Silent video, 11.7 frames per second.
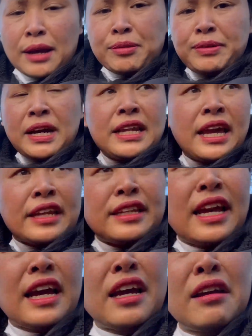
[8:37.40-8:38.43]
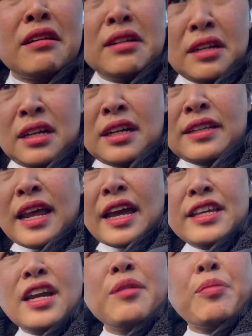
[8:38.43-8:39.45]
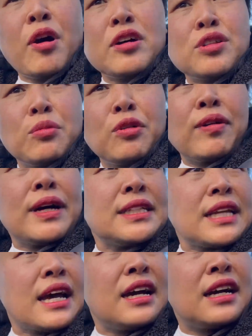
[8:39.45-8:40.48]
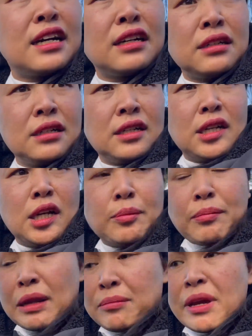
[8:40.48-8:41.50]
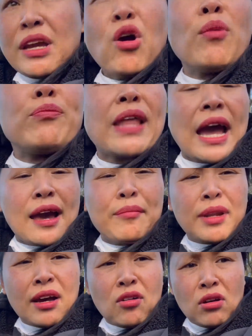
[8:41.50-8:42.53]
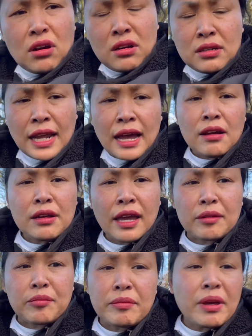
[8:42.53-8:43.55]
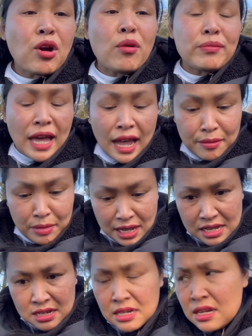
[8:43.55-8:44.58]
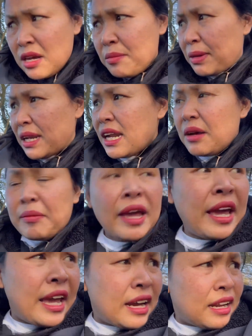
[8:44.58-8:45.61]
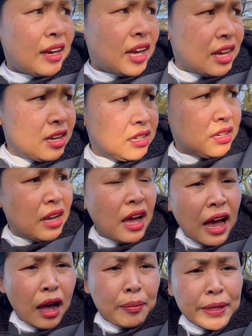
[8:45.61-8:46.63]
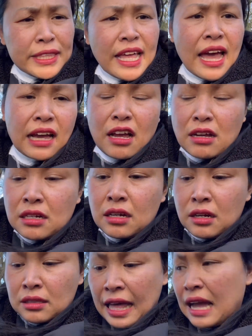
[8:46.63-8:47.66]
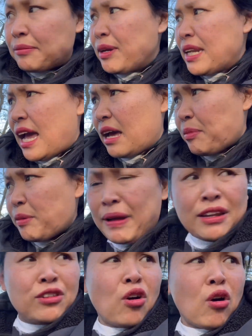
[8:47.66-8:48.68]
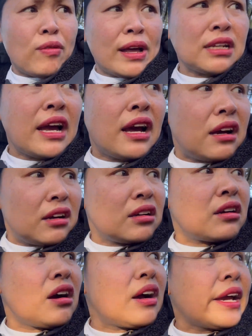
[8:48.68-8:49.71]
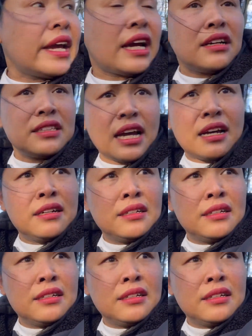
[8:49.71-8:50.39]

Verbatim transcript: เพื่อนๆเห็ดเนี่ย ได้เยอะพอสมควรจ้ะมันไม่อมน้ำแล้วนะเห็ดมันไม่อมน้ำละมันเริ่มแห้งแล้ว เอาไปตากก็คือตากไม่นานประมาณสองวันก็ก็แห้งแล้วจ้ะ